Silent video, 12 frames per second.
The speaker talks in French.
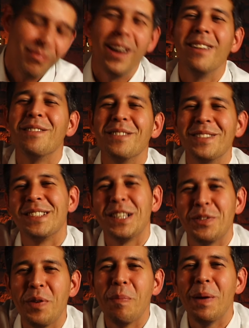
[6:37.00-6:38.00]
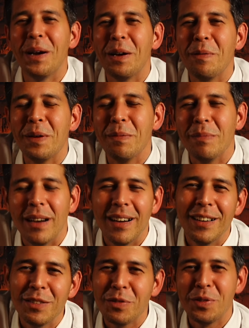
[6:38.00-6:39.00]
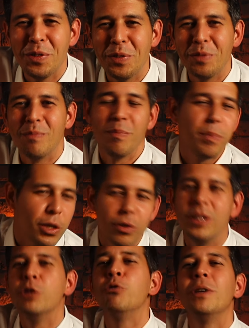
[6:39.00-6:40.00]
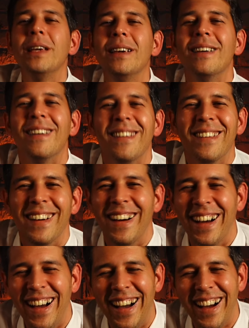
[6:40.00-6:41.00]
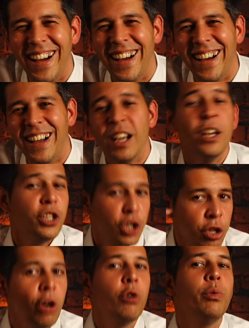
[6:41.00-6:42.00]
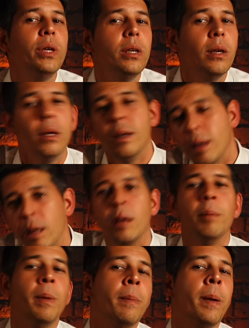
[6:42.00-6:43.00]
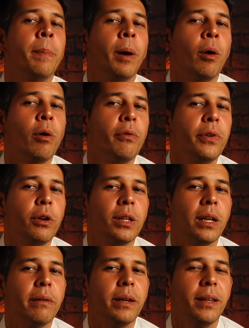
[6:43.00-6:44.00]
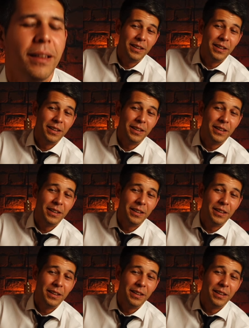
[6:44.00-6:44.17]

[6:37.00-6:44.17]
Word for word: Ah non, ça ne se fait pas quand même. Hein Personne éduquée. Schnoll, oui. Mais mes parents ont fait leur travail.